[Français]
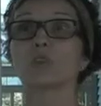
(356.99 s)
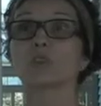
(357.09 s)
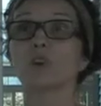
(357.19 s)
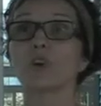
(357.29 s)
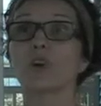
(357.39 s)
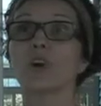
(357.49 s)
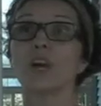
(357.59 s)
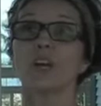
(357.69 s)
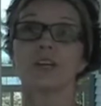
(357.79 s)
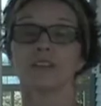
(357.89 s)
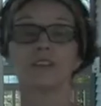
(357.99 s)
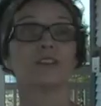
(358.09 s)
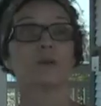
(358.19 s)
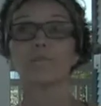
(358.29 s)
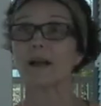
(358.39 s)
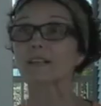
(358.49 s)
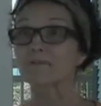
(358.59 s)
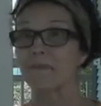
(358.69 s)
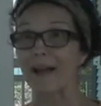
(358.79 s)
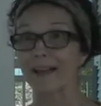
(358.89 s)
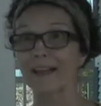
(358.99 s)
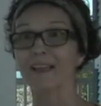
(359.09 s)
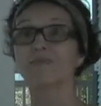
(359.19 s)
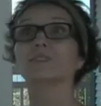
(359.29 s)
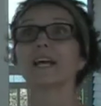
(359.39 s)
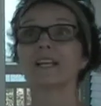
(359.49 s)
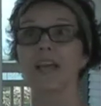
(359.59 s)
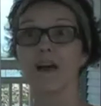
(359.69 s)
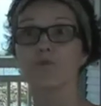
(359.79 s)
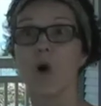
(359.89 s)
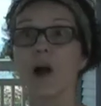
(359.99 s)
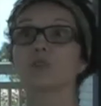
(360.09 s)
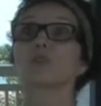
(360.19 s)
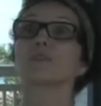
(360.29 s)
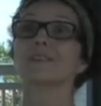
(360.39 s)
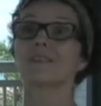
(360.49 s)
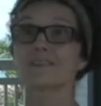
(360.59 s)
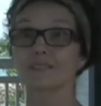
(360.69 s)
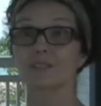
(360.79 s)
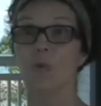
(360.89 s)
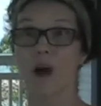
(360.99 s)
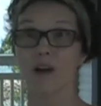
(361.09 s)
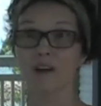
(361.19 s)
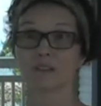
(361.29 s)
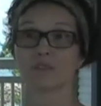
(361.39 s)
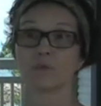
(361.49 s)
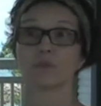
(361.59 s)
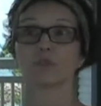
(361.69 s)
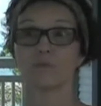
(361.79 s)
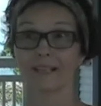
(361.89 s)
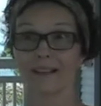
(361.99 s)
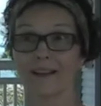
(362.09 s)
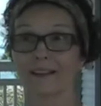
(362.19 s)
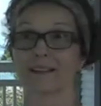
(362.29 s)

de le, parc marin. Vous allez avoir toute l'histoire de M. McLaren.